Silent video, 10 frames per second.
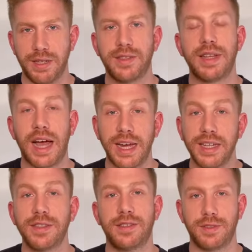ist
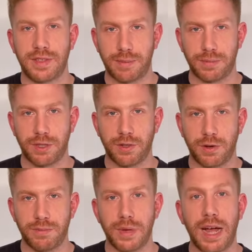einiges
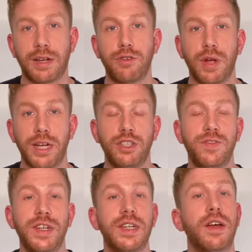zusammengekommen. Aktuell
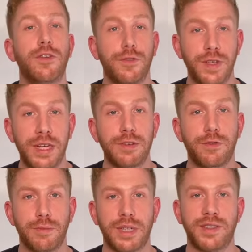schwirren auch viele
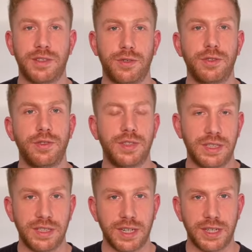Informationen durchs
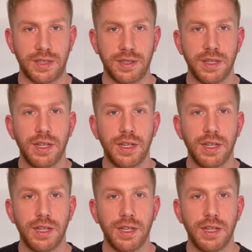Internet.